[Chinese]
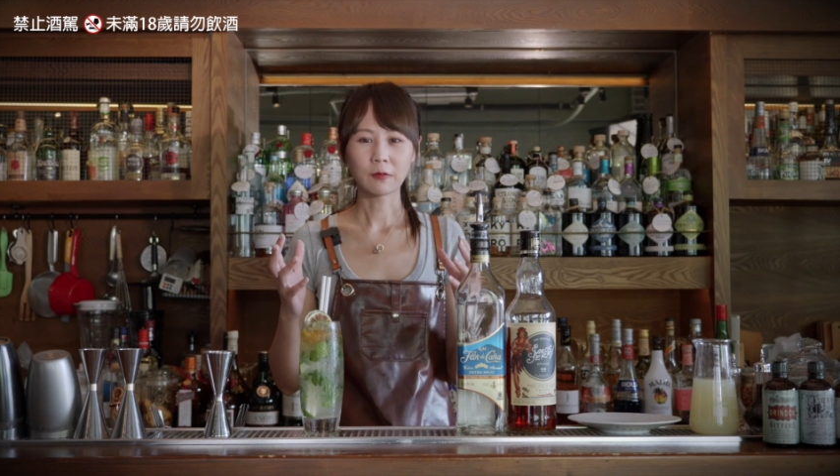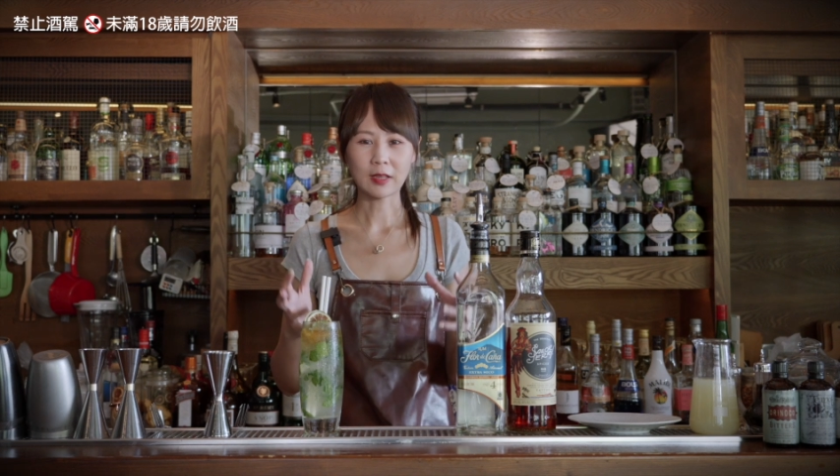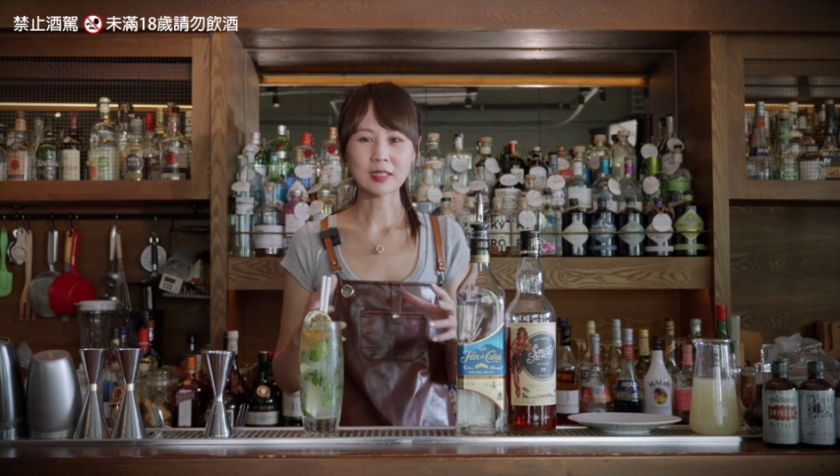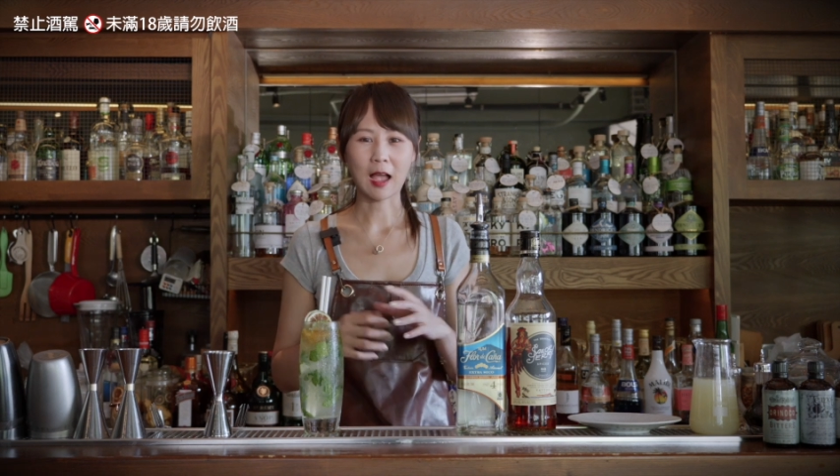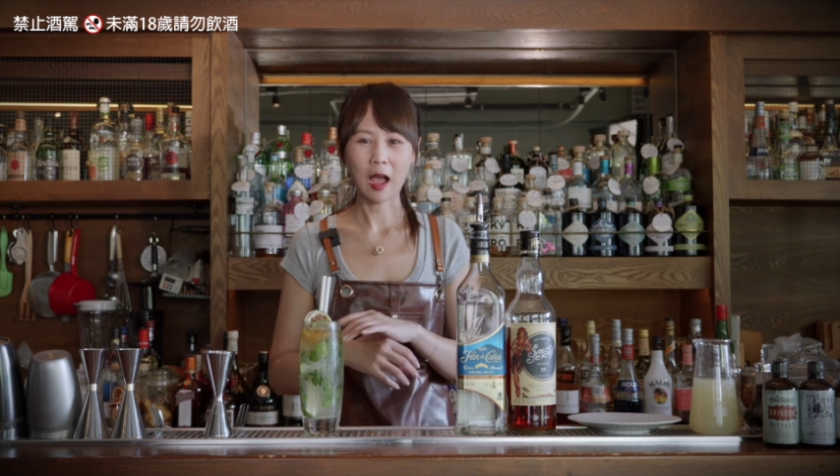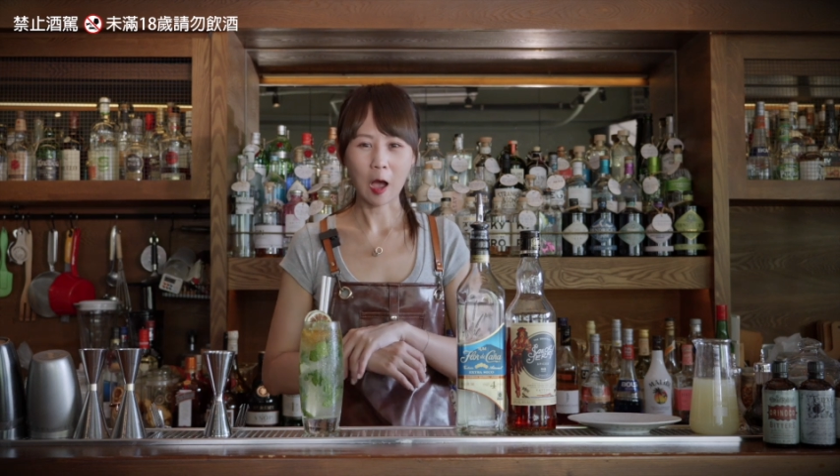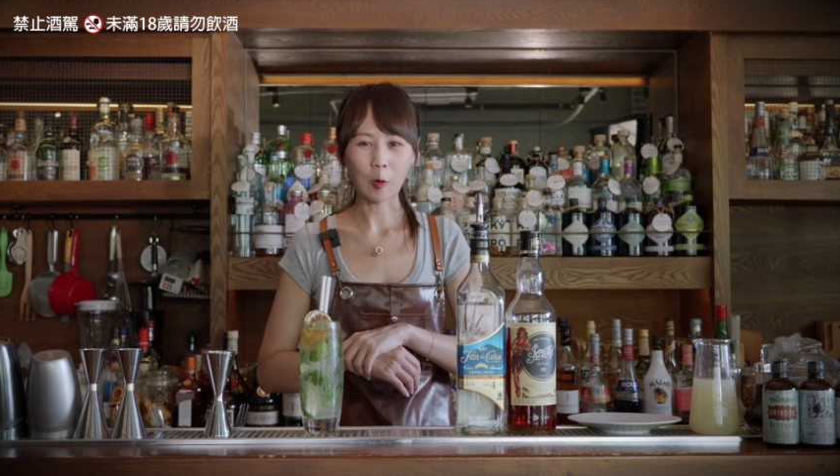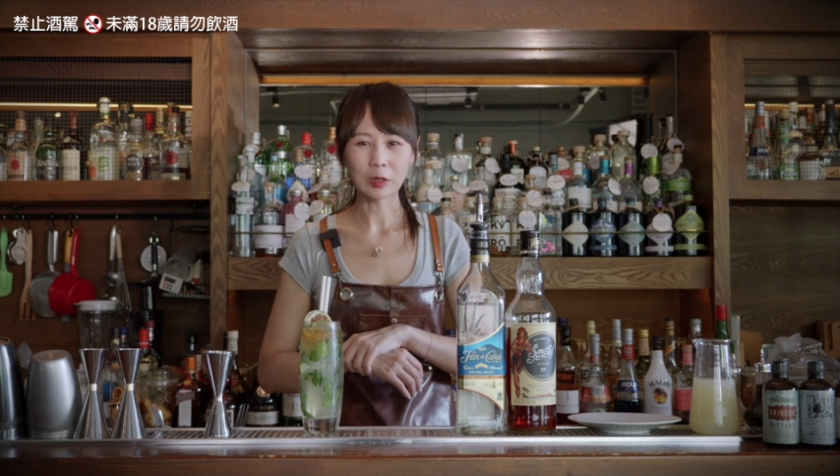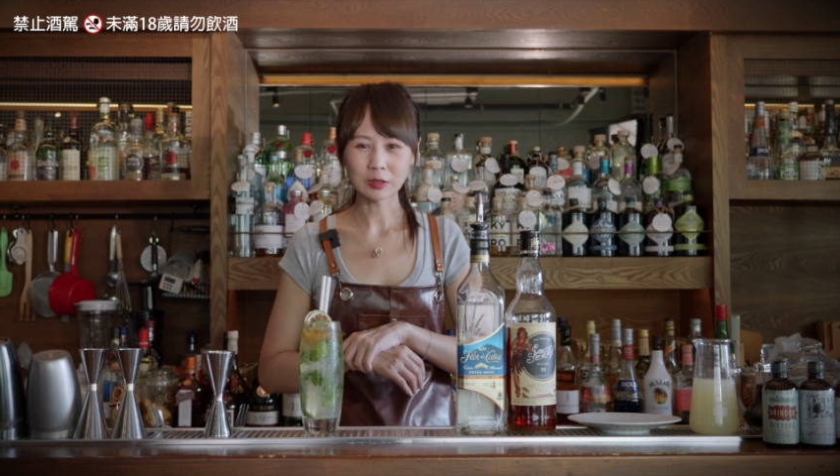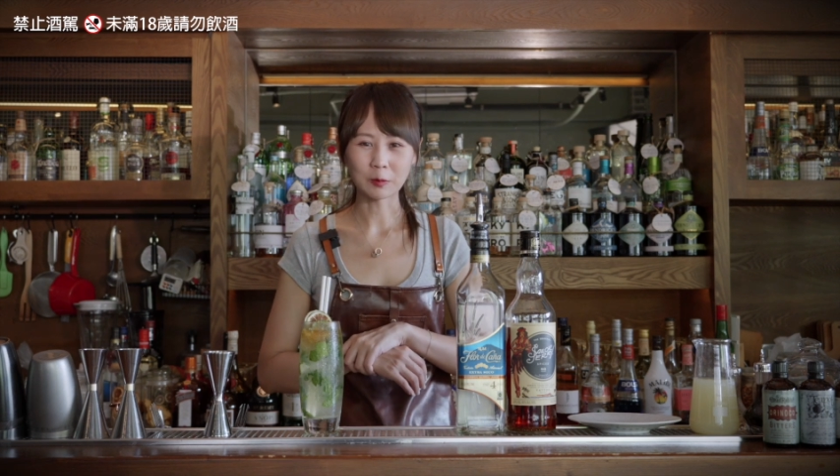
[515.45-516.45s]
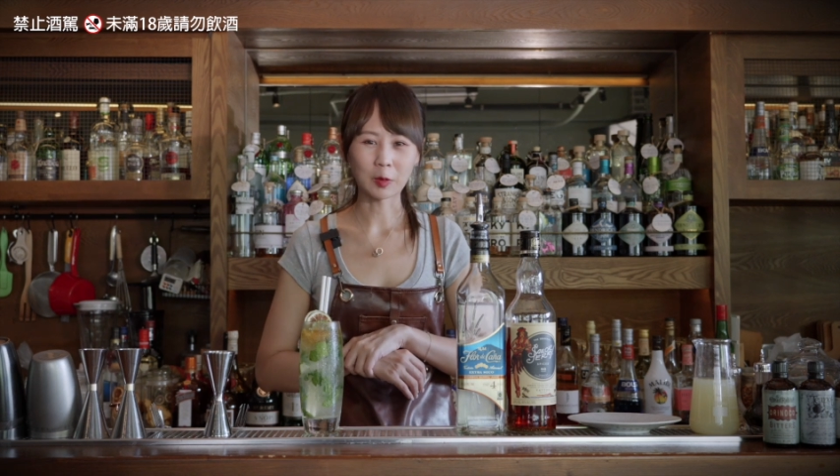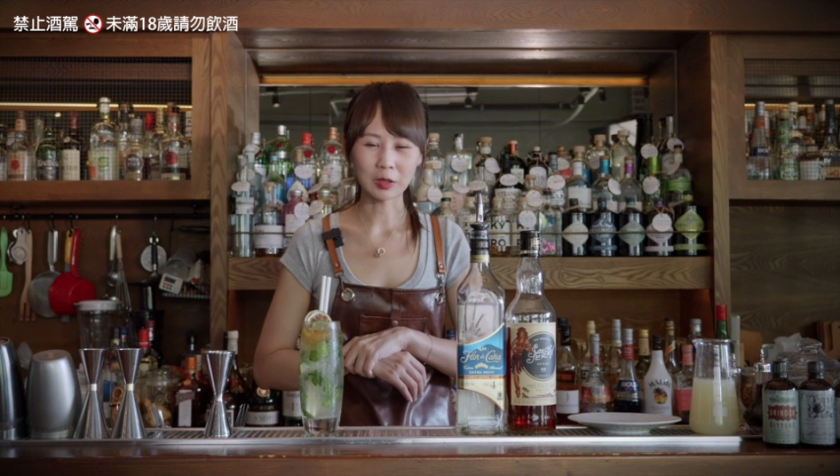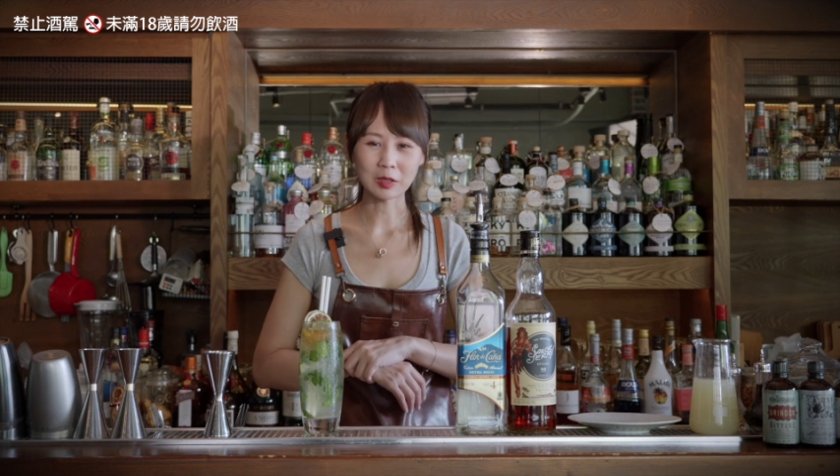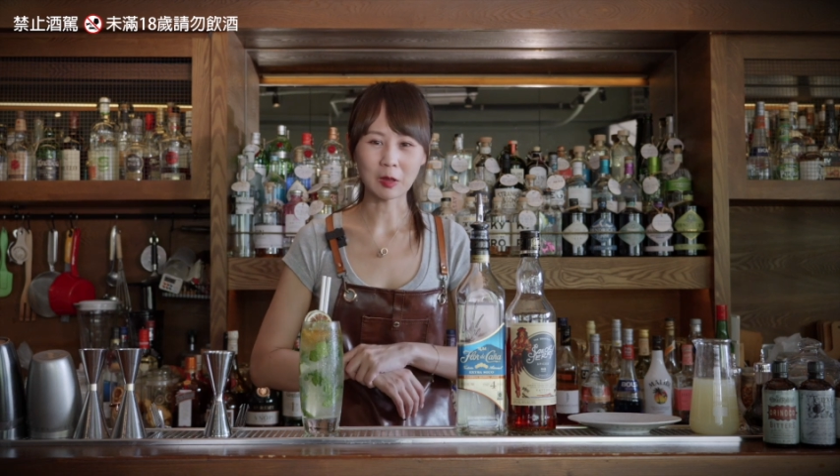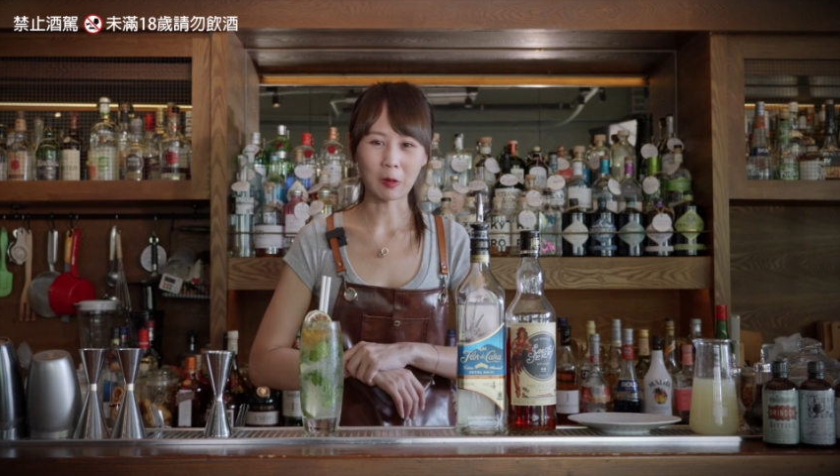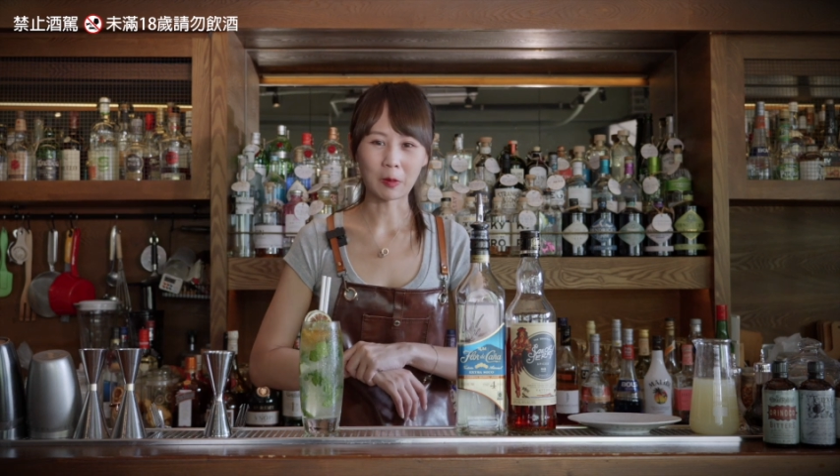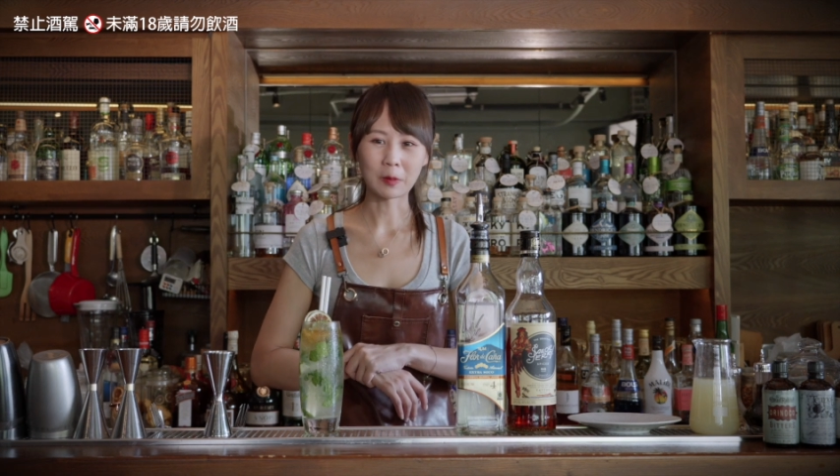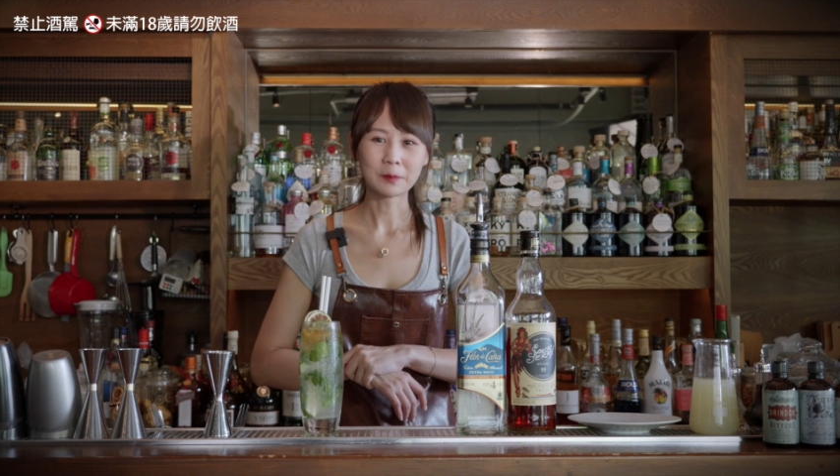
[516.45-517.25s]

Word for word: 非常好喝的 j i t 哦。